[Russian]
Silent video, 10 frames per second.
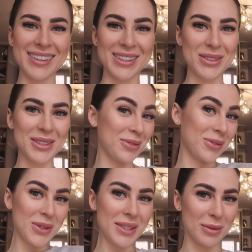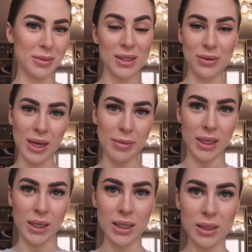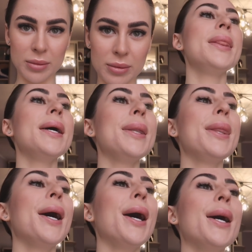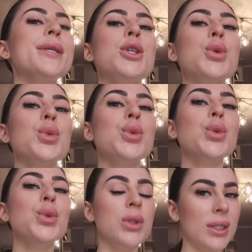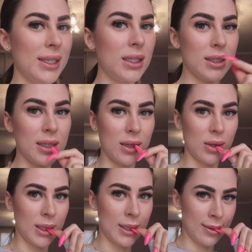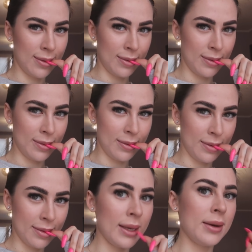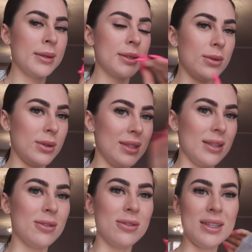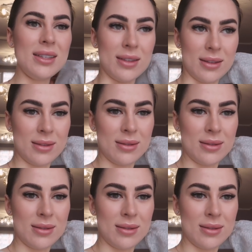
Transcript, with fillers: но сегодня мы с вами едем на дачу! И я не знаю, что из этого выйдет.